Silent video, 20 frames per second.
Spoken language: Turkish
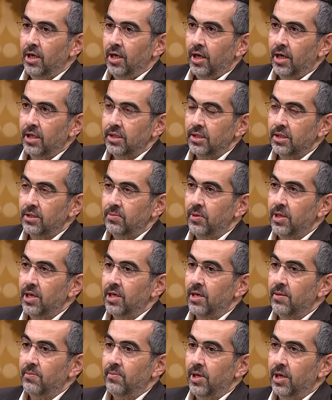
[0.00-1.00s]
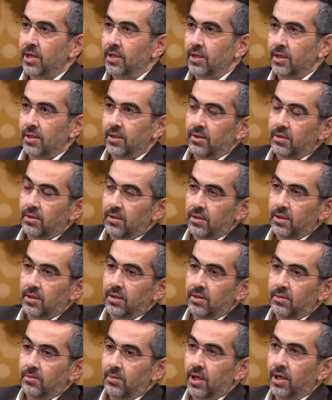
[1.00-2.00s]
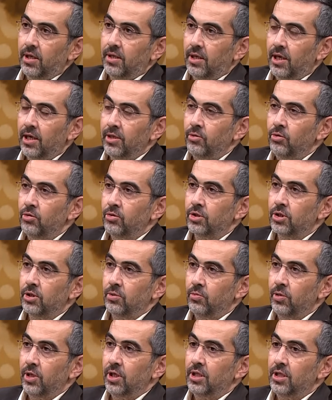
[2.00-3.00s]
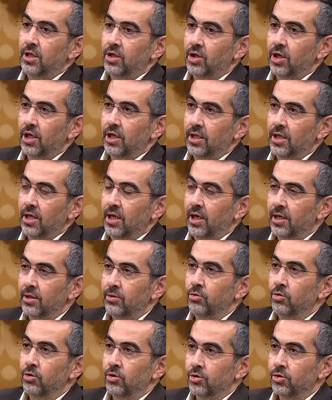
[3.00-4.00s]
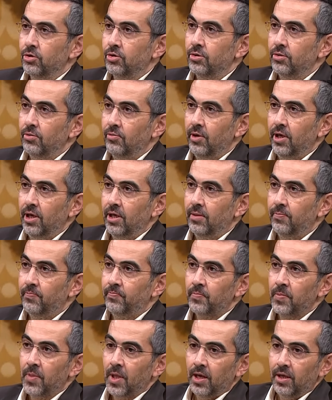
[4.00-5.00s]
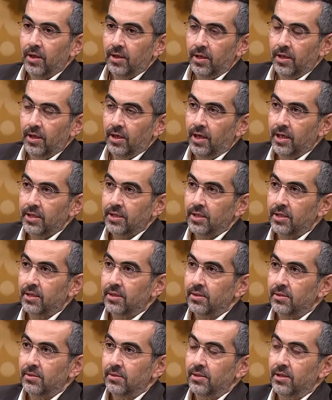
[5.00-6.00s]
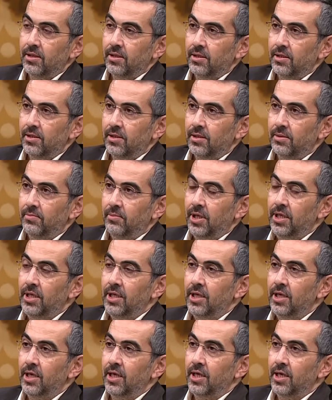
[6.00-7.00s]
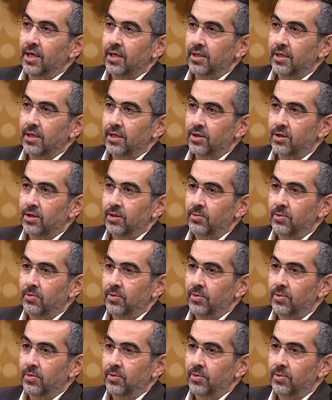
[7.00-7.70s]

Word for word: Hz. Peygamber de e, anlıyoruz ki bu endişeyi de anlıyor ve e, artık e, Medine'ye yaklaştığı bir